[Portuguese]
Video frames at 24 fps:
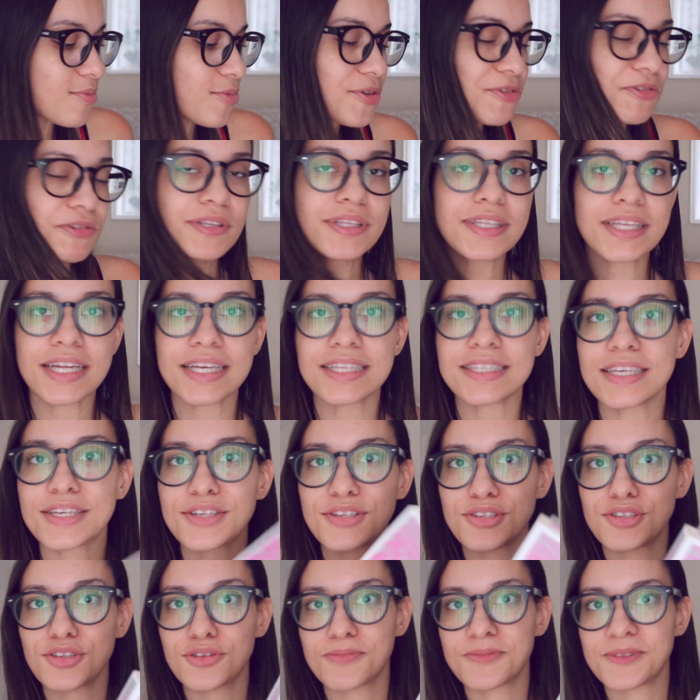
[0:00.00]
muito
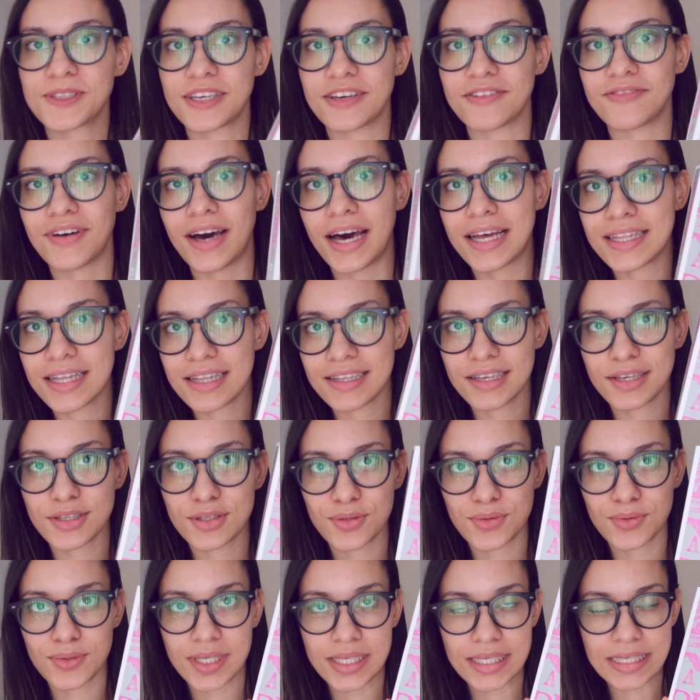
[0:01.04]
interessante de observar na
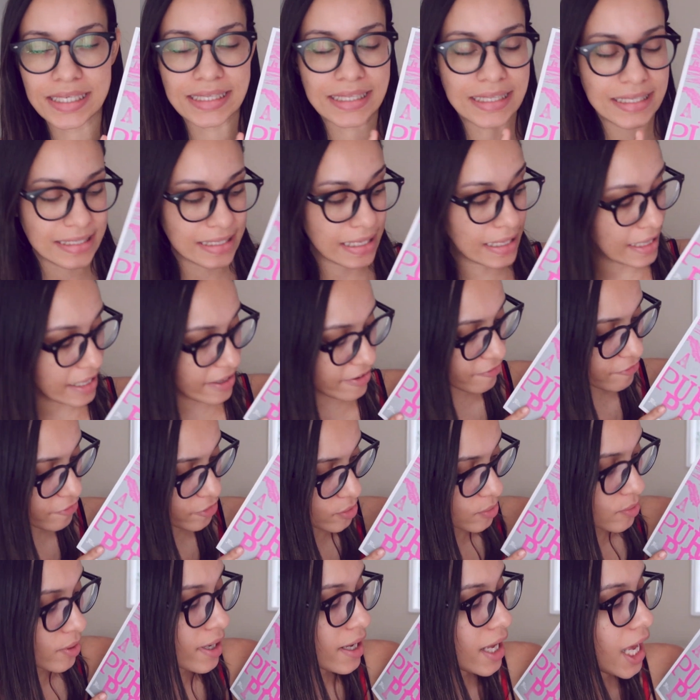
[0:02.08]
leitura aqui desse
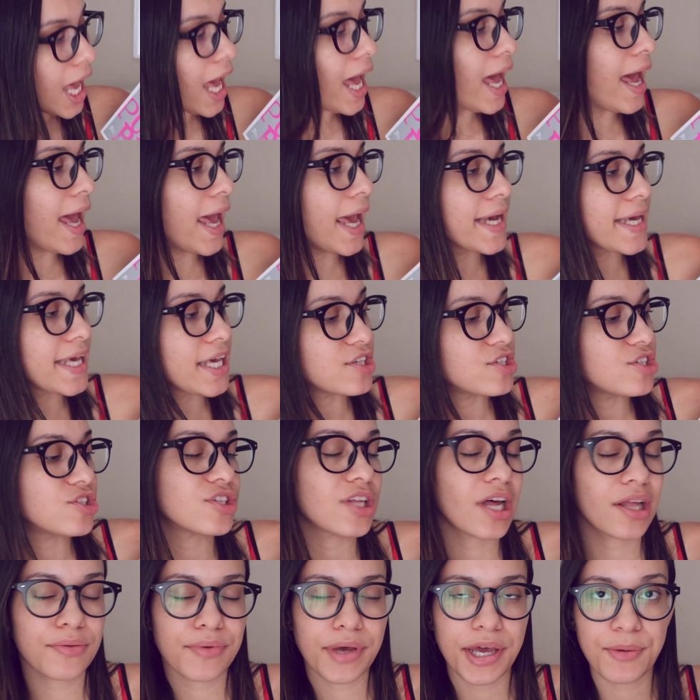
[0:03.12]
livro é que a gente
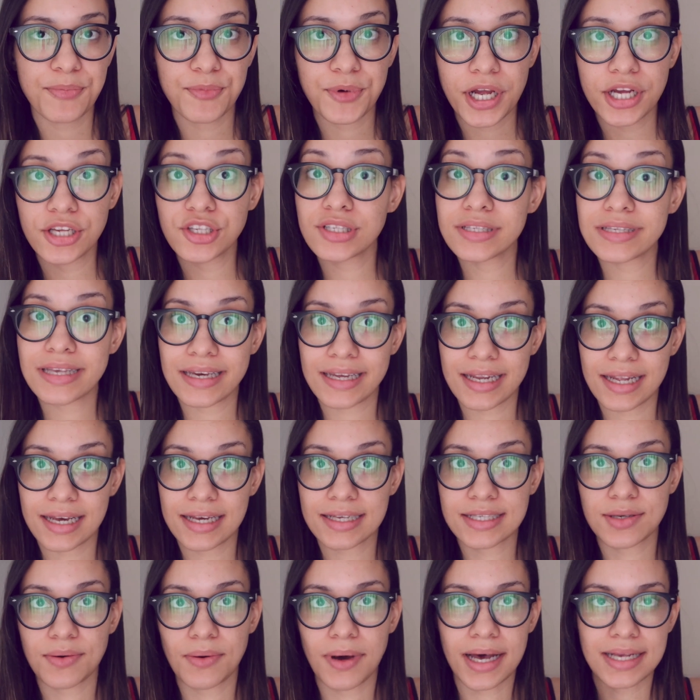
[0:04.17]
está numa época de
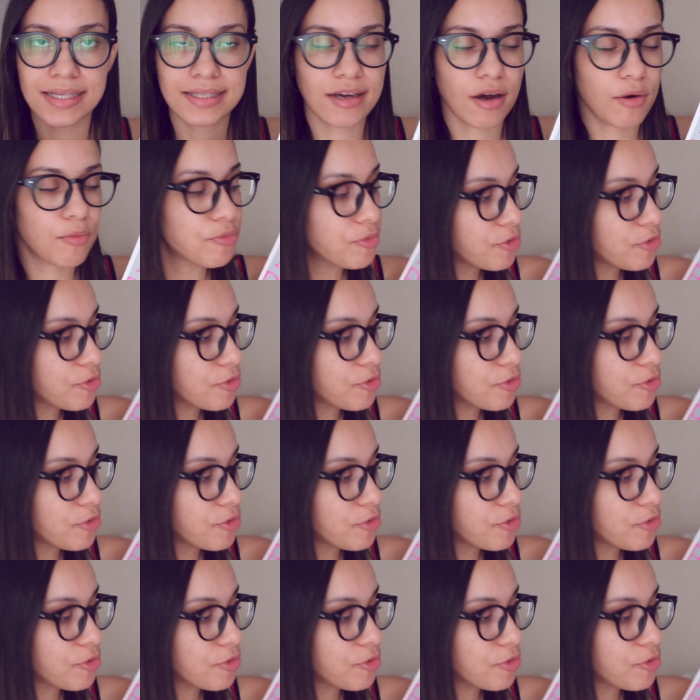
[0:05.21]
segregação racial